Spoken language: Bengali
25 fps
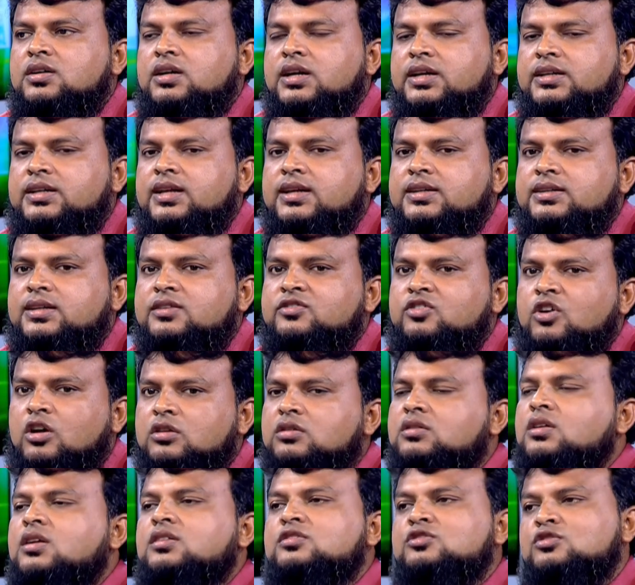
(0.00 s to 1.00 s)
এটা একটা
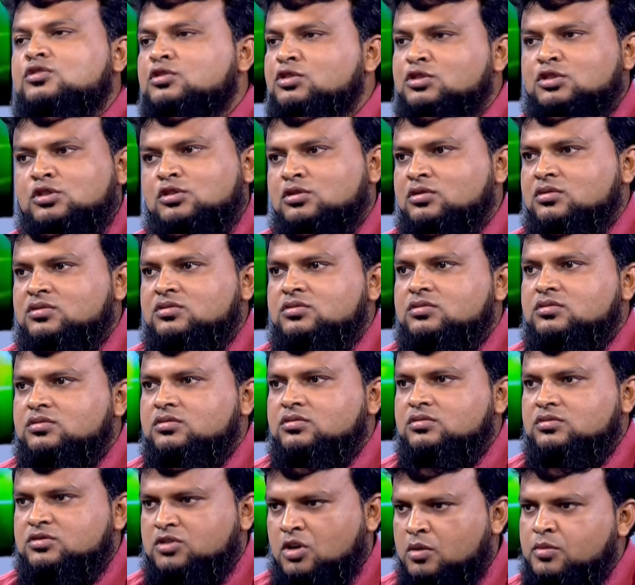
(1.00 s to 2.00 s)
ছত্রাকজনিত
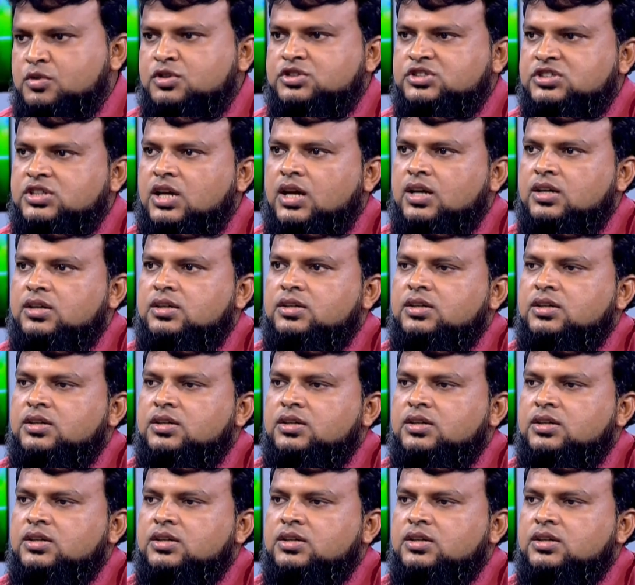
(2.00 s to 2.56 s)
সমস্যা